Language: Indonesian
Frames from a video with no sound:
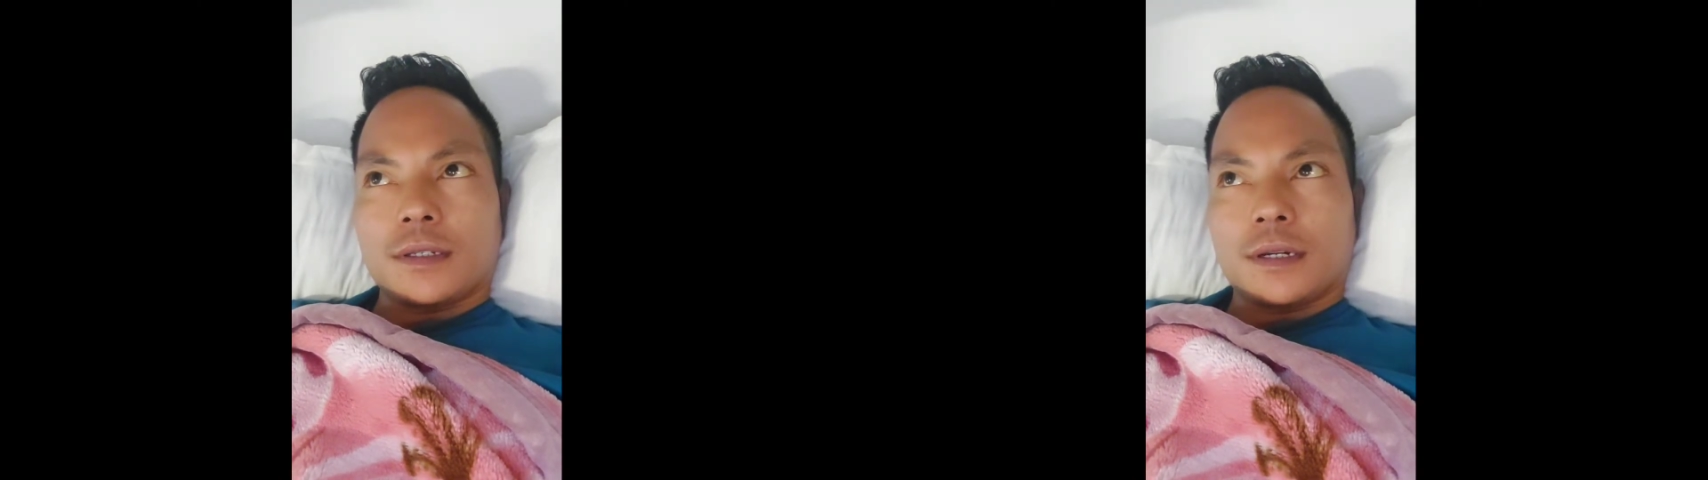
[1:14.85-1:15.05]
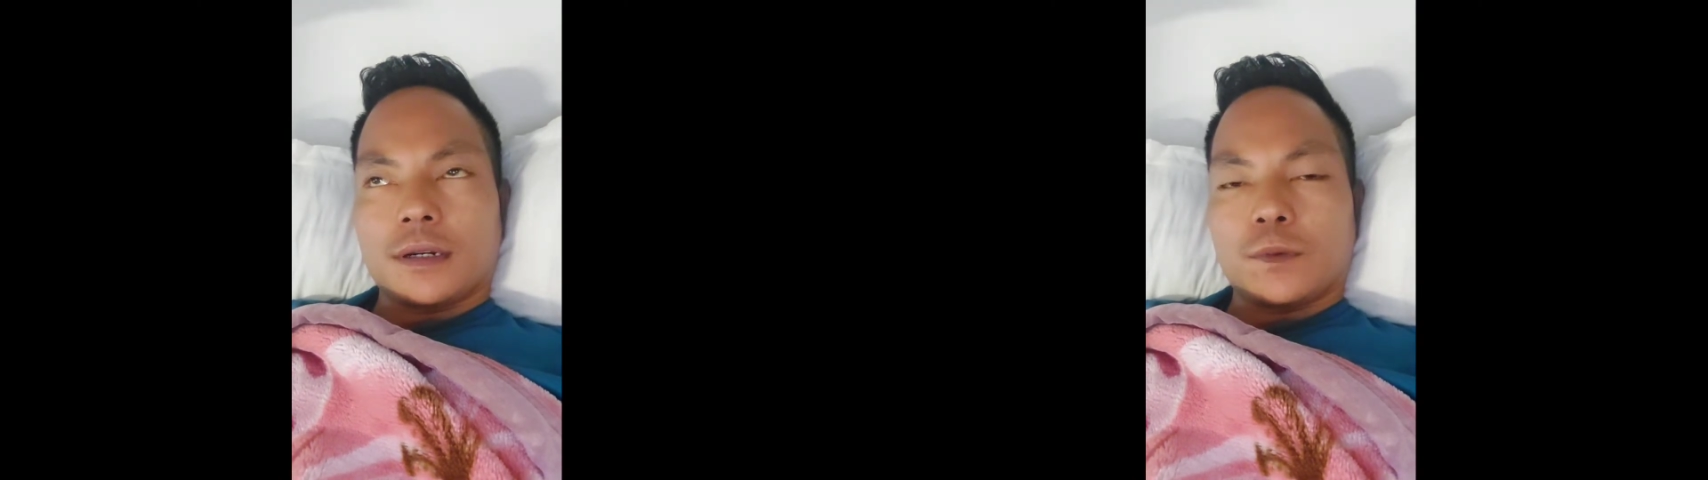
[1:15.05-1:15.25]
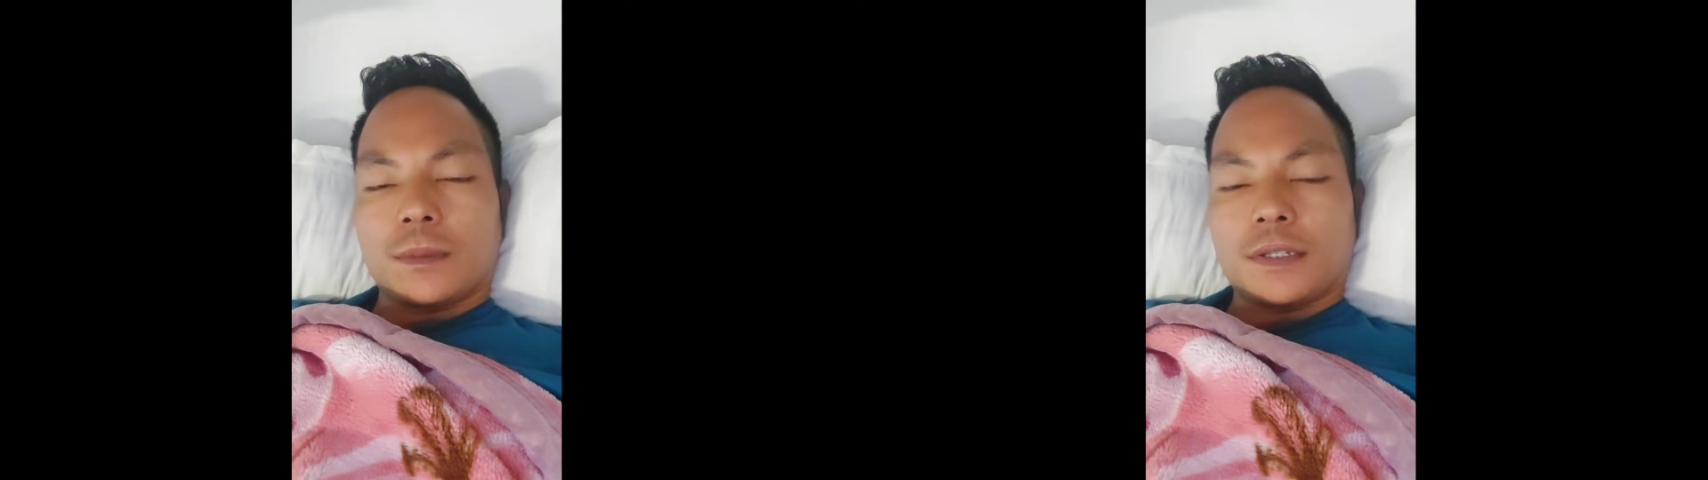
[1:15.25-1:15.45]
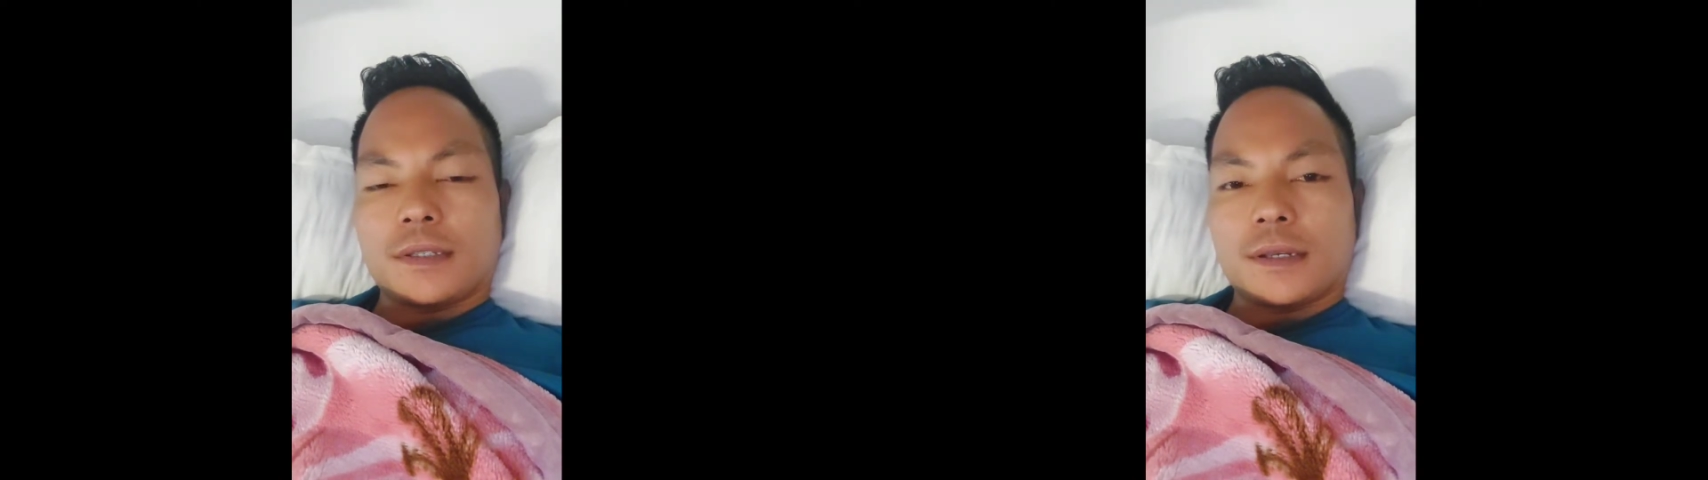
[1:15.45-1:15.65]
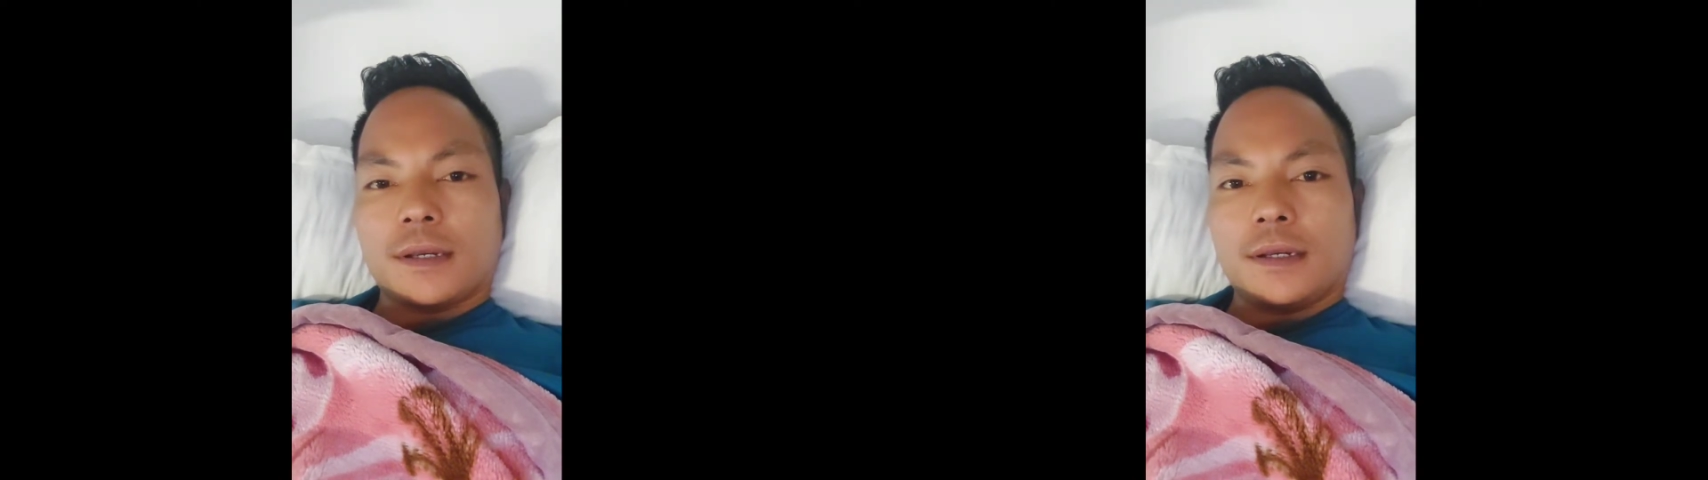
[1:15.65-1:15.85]
yang am na
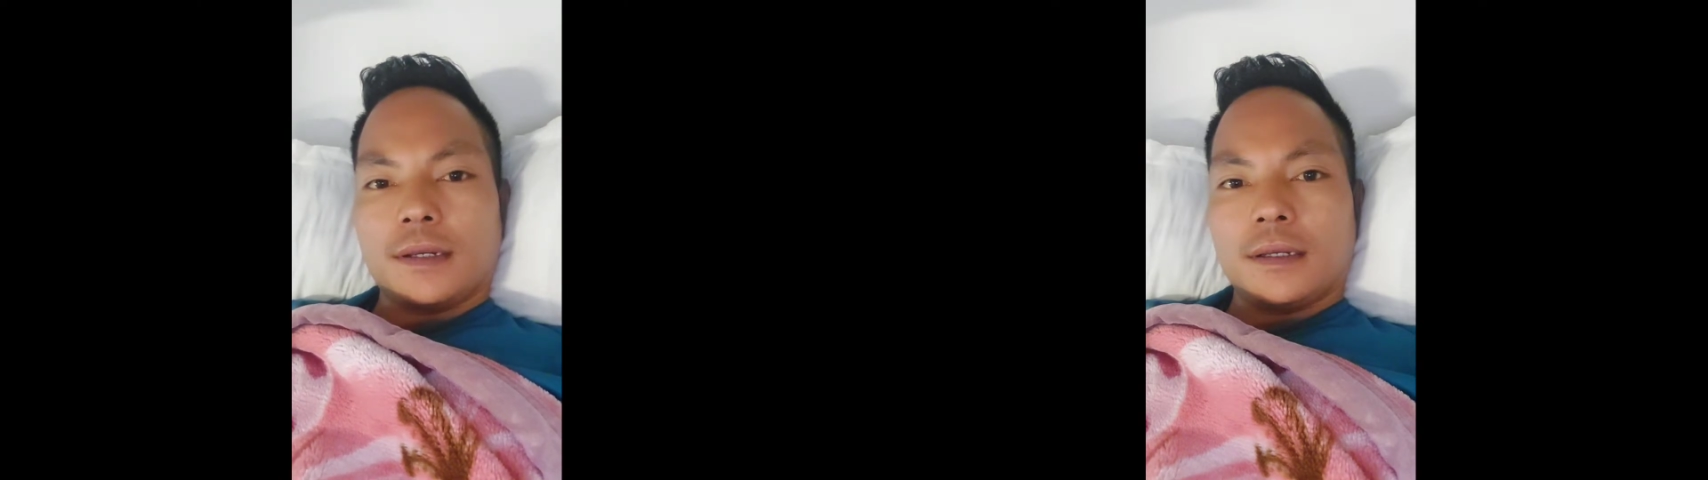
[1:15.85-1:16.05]
manja